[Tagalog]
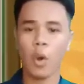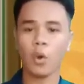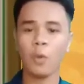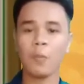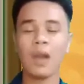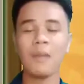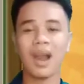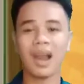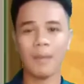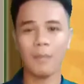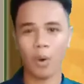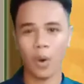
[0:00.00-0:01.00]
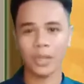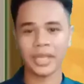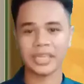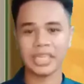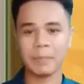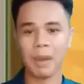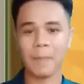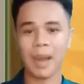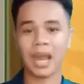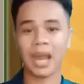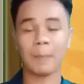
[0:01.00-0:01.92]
upang makabuo ng iba pang